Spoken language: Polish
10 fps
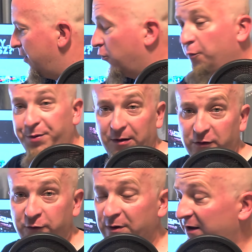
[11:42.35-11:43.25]
Kupiłem to,
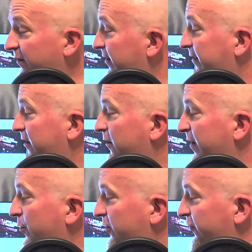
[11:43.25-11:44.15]
słuchajcie, dlatego
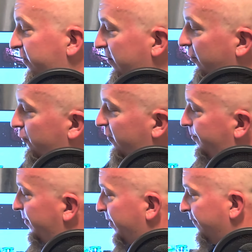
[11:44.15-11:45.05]
wiem o tym, że niektórzy
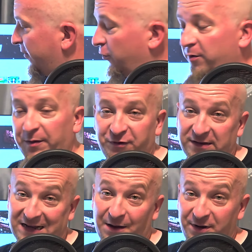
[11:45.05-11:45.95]
preferują na przykład
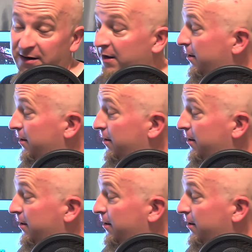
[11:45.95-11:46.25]
kabel,